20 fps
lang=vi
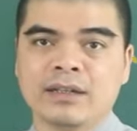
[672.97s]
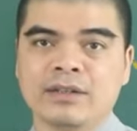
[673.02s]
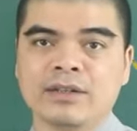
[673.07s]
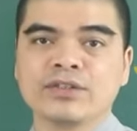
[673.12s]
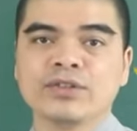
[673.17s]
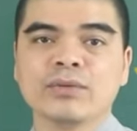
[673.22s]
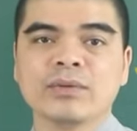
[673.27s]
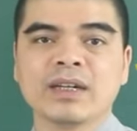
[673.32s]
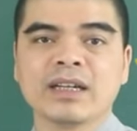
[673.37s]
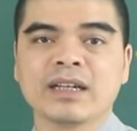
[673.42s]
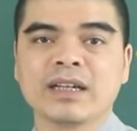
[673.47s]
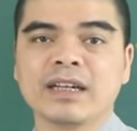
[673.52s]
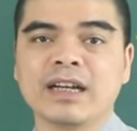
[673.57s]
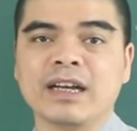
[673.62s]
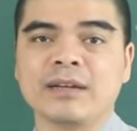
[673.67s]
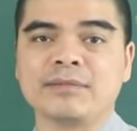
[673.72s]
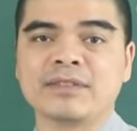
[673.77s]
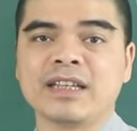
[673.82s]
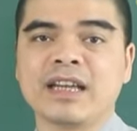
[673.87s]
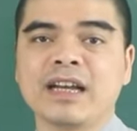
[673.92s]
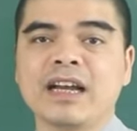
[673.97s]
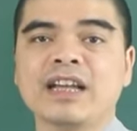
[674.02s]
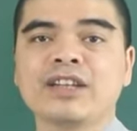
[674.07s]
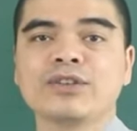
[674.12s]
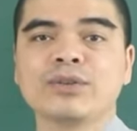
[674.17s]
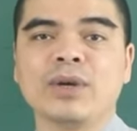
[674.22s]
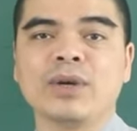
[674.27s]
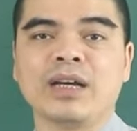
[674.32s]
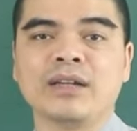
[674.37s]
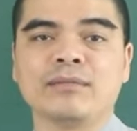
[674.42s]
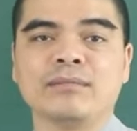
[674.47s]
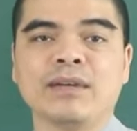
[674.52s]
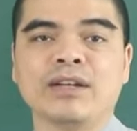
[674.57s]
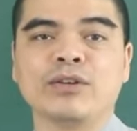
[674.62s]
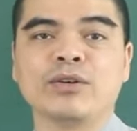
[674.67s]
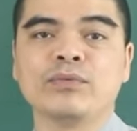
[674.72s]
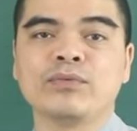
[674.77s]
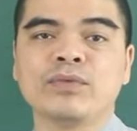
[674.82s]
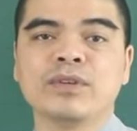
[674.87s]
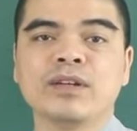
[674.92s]
nói chung cái cảm giác an toàn mà
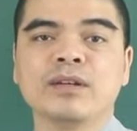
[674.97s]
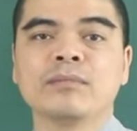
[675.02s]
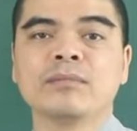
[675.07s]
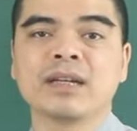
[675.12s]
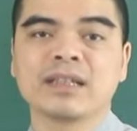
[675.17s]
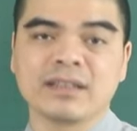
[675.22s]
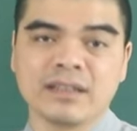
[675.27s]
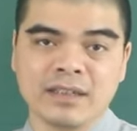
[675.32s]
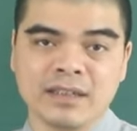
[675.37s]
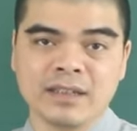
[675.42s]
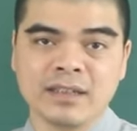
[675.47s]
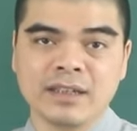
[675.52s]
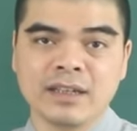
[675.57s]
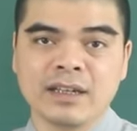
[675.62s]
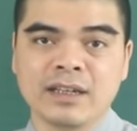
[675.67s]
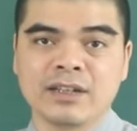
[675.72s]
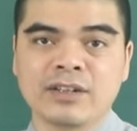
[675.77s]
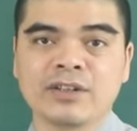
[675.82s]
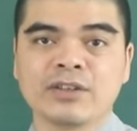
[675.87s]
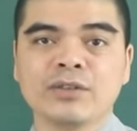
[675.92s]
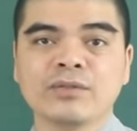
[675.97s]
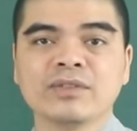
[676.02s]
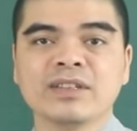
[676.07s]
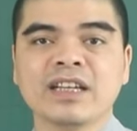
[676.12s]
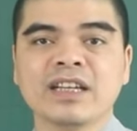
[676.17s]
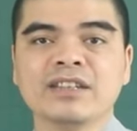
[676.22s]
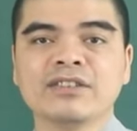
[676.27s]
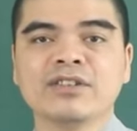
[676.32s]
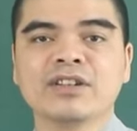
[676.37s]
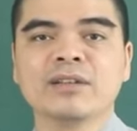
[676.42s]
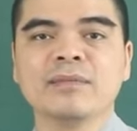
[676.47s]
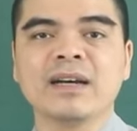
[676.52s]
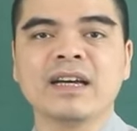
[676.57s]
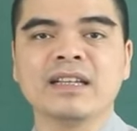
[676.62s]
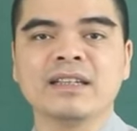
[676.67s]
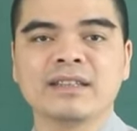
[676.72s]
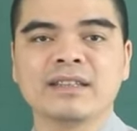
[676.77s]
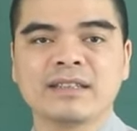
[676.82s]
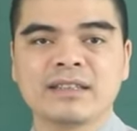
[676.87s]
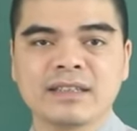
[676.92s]
đối phương mang tới nó cũng sẽ cho các
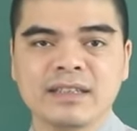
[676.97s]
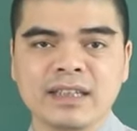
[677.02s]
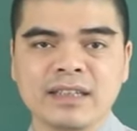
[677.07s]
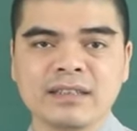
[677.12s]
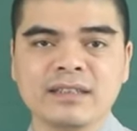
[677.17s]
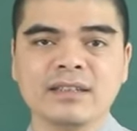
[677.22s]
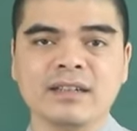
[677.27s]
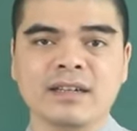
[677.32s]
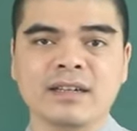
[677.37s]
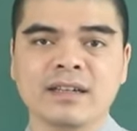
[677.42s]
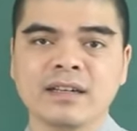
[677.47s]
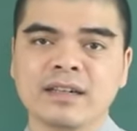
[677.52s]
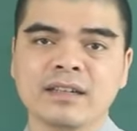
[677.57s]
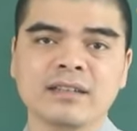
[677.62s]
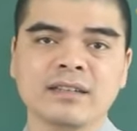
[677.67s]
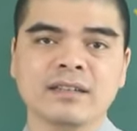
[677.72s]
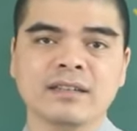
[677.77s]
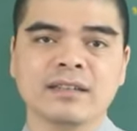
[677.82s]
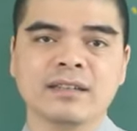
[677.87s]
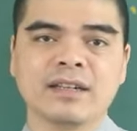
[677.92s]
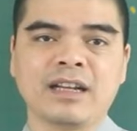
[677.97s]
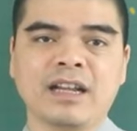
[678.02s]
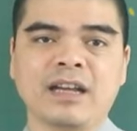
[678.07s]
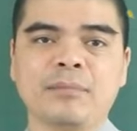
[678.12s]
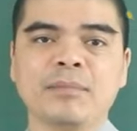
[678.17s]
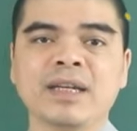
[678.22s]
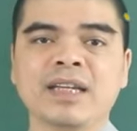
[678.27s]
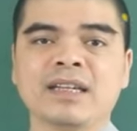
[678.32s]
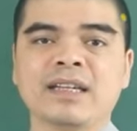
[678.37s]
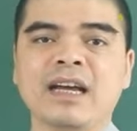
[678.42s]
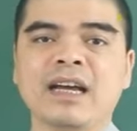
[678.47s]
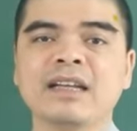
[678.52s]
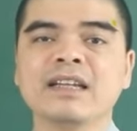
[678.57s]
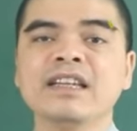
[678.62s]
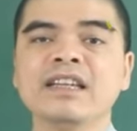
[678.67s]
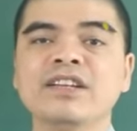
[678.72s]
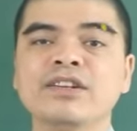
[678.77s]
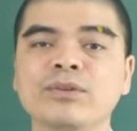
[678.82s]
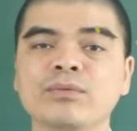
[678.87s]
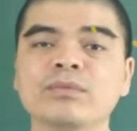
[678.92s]
bạn tin tưởng hơn là mình đã
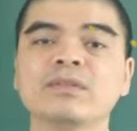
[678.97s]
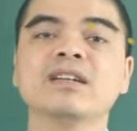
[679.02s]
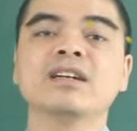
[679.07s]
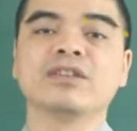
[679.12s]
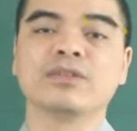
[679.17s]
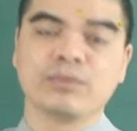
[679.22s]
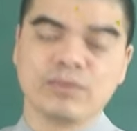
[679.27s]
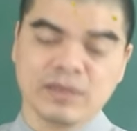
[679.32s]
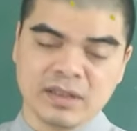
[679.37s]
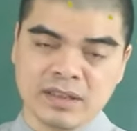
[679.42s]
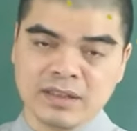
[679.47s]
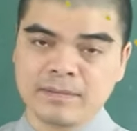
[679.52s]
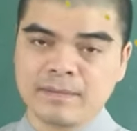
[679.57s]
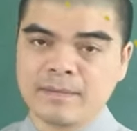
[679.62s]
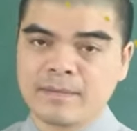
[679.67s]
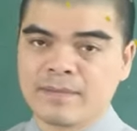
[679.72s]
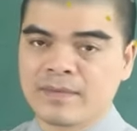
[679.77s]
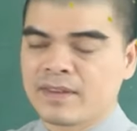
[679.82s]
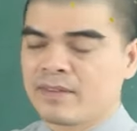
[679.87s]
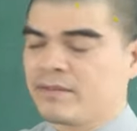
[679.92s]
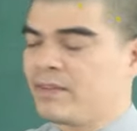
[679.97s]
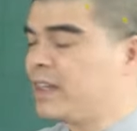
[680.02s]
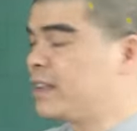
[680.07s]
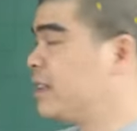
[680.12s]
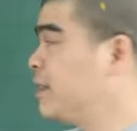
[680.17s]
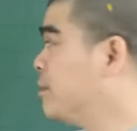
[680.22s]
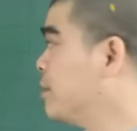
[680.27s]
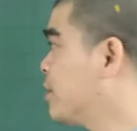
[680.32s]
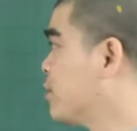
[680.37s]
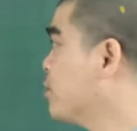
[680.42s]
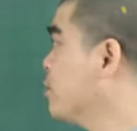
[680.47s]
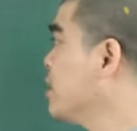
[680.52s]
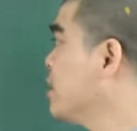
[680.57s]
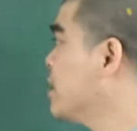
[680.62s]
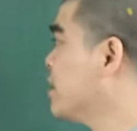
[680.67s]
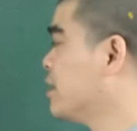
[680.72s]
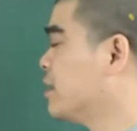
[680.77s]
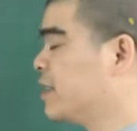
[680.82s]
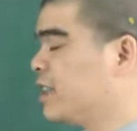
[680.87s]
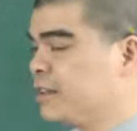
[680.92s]
đi đúng đường đúng hướng và tìm được đúng
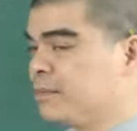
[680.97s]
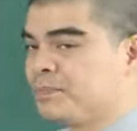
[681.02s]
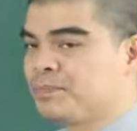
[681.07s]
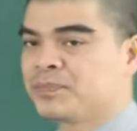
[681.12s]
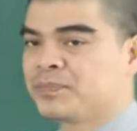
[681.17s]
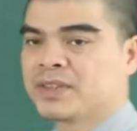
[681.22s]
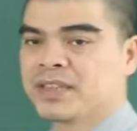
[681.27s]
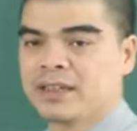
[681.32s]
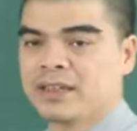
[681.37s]
người cần tìm